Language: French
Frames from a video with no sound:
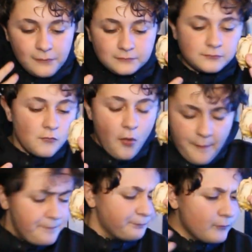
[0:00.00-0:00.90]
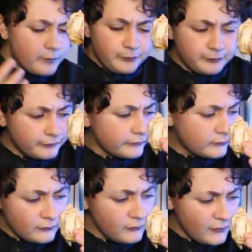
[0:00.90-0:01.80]

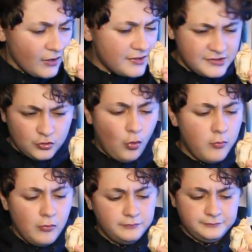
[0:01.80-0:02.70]
C'est trop bon.